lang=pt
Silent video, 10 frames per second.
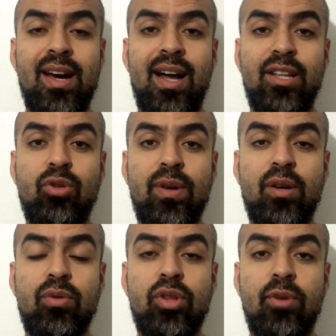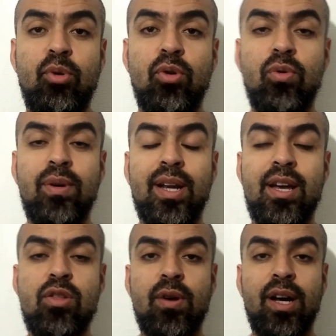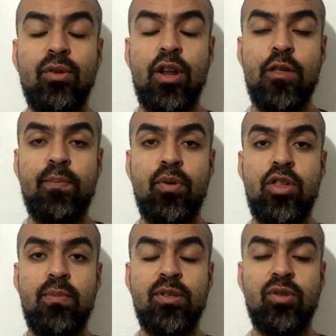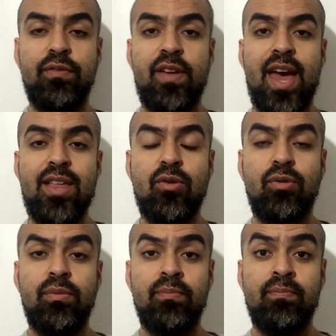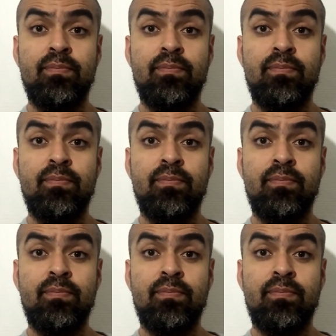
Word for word: A Lituânia contribuiu com grandes jogadores para o time soviético,